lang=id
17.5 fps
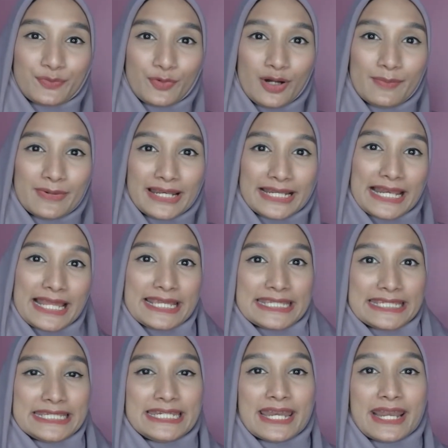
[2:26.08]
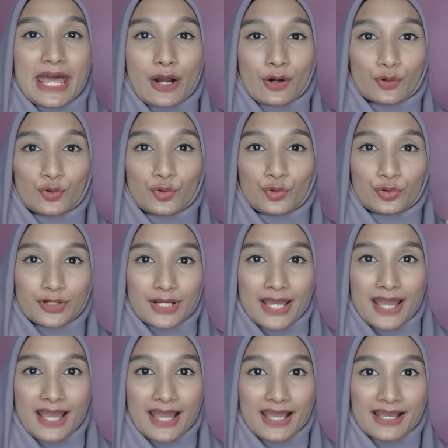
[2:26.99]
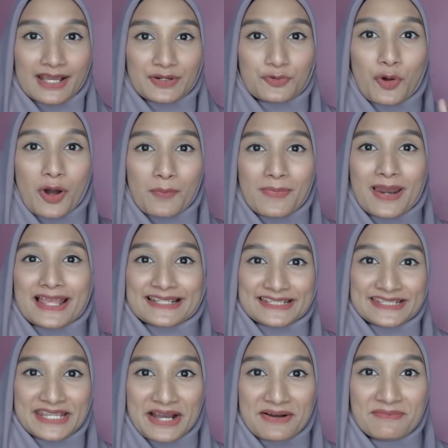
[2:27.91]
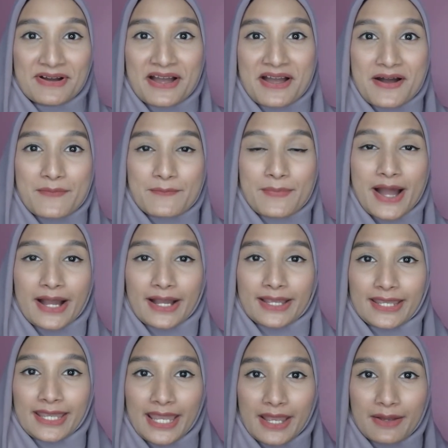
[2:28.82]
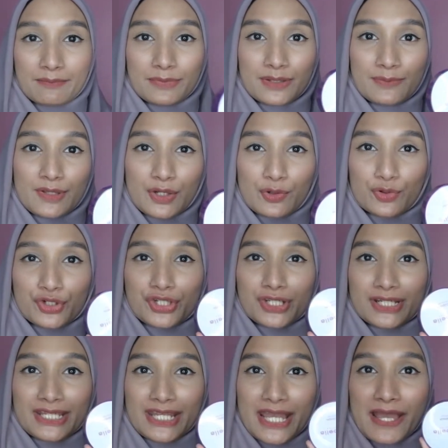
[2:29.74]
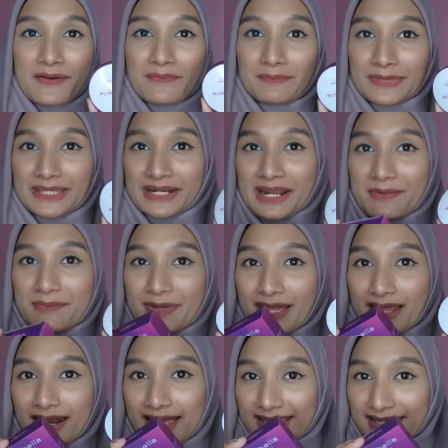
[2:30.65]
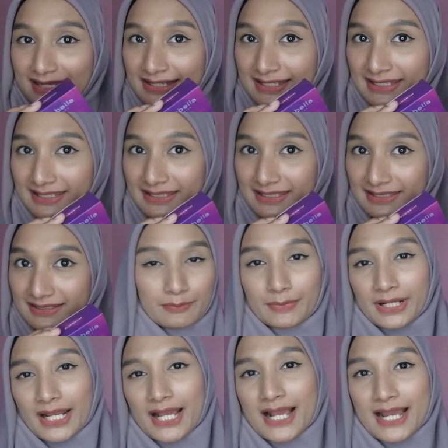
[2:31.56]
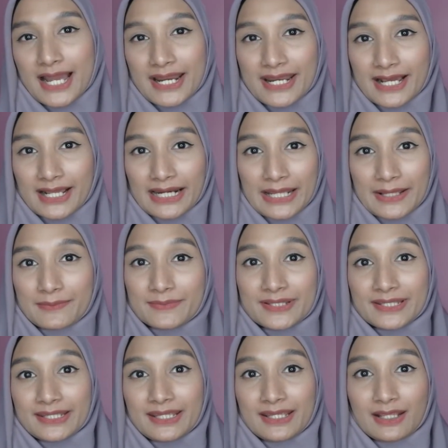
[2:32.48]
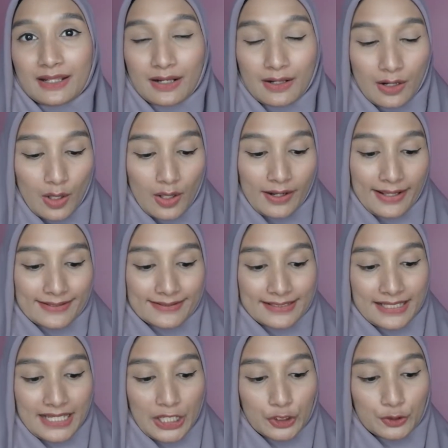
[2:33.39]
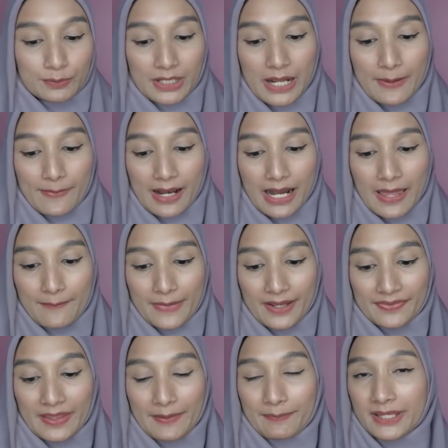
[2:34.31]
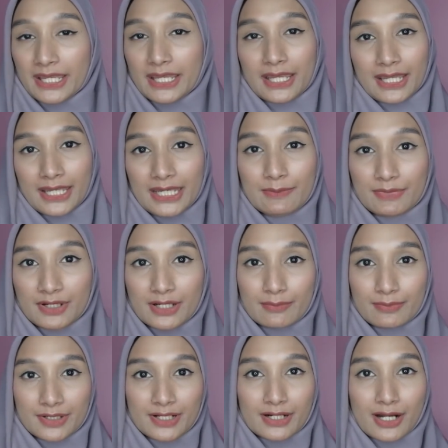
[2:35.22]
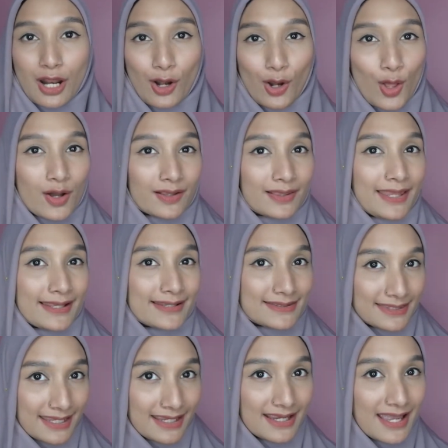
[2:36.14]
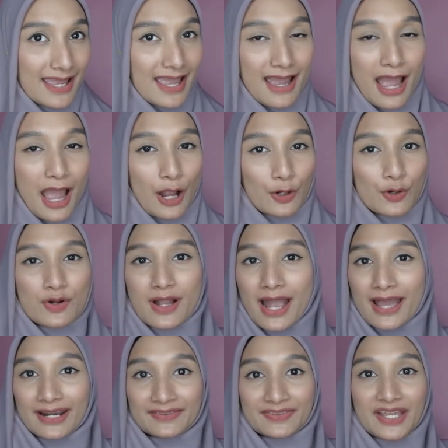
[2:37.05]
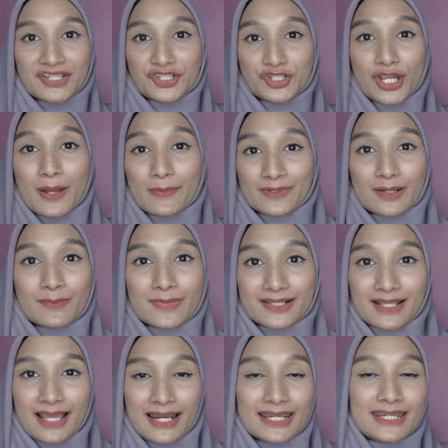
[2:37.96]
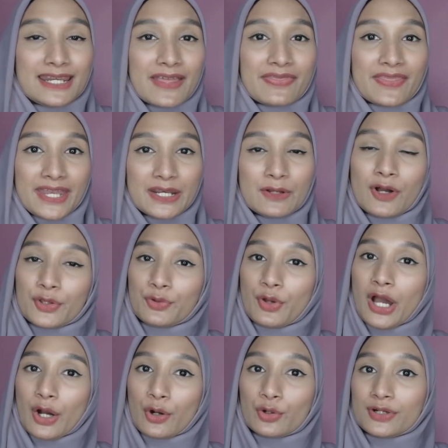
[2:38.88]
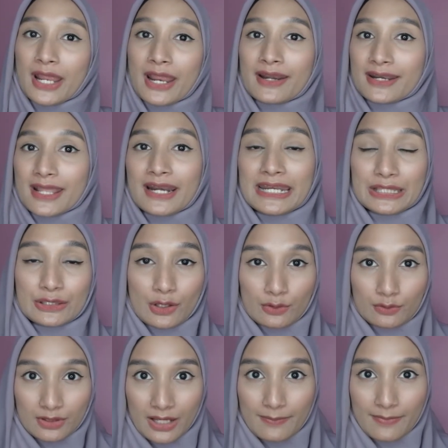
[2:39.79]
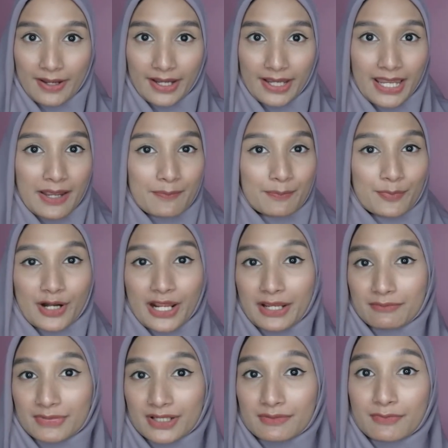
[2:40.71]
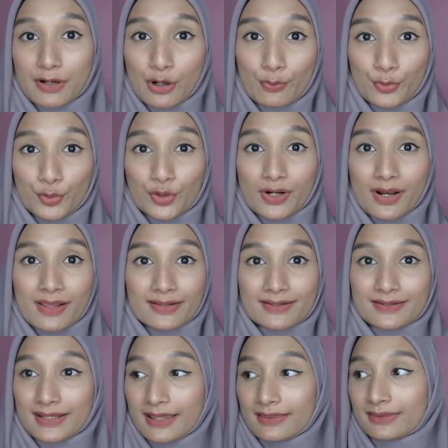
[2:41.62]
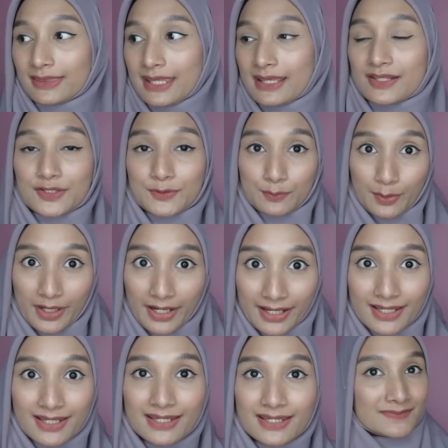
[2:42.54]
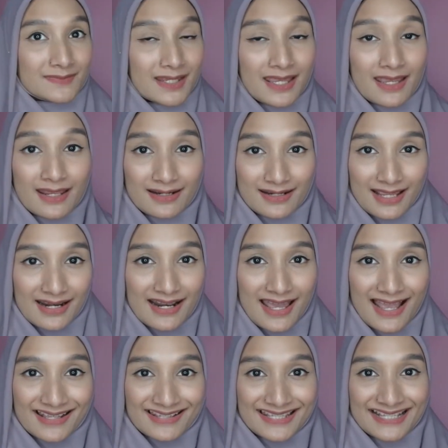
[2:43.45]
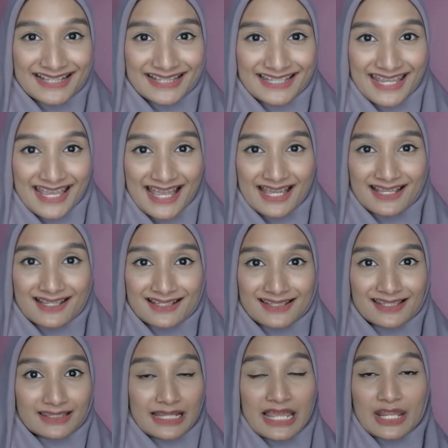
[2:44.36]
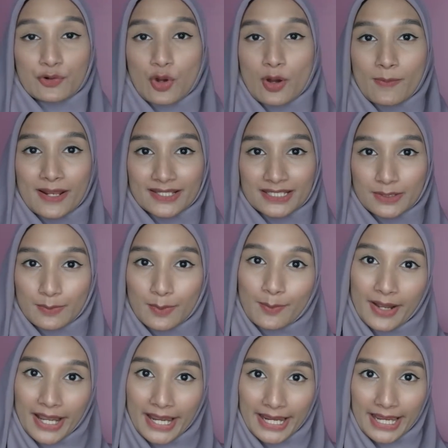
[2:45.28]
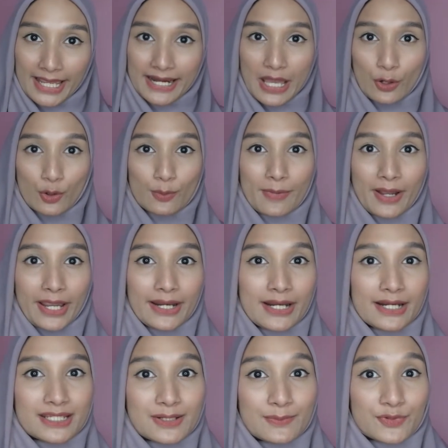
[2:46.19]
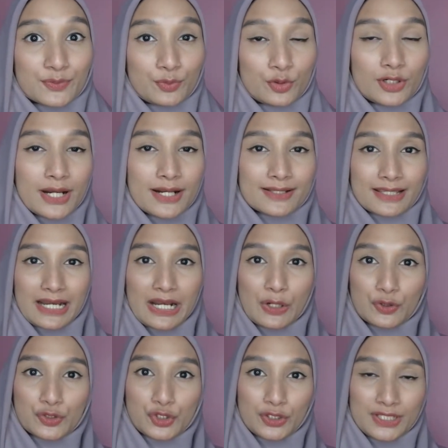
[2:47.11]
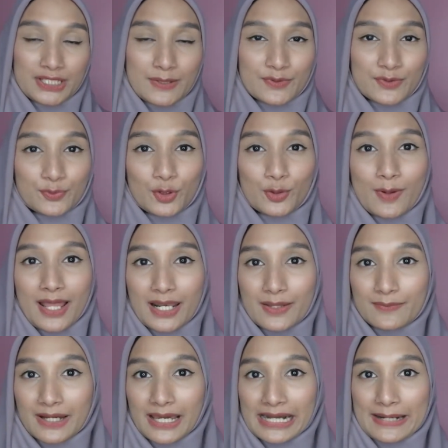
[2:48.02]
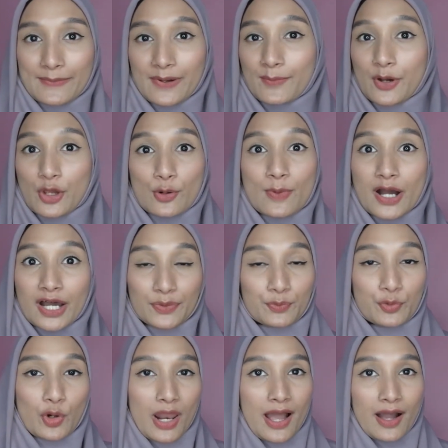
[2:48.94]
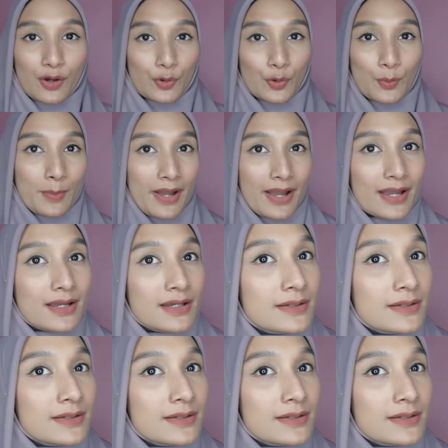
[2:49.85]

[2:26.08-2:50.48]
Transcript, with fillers: semua balik lagi dan aku udah 12 jam pakai BB cushionnya Mirabella ini mereka nggak ada klaim sih long lastingnya itu berapa lama tapi ini bener-bener long lasting aku nggak ada touch up sama sekali dan tadi waktu aku dandan itu aku nggak pakai primer maupun setting spray dan hasilnya setelah 12 jam pemakaian aku pakai dari jam 10 dan sekarang aku syuting jam 10 malam karena emang baru banget pulang ke rumah